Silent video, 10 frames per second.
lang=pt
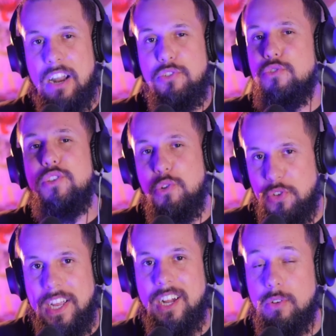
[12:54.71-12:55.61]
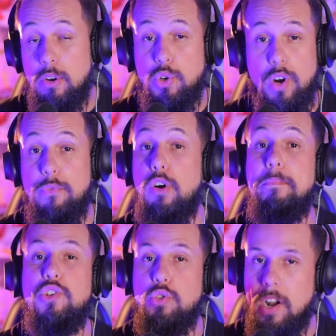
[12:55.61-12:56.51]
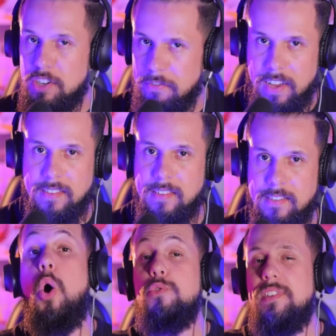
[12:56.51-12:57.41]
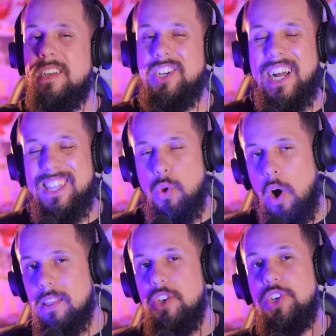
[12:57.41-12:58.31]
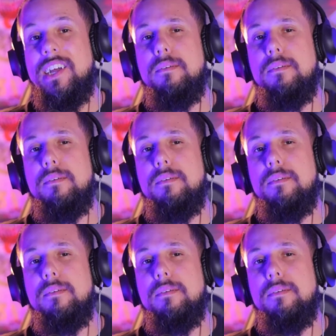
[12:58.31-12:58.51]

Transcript: claro, isso não deu certo, não. Né? O Chorão ficou pistola de vez. Ou seja, a torta de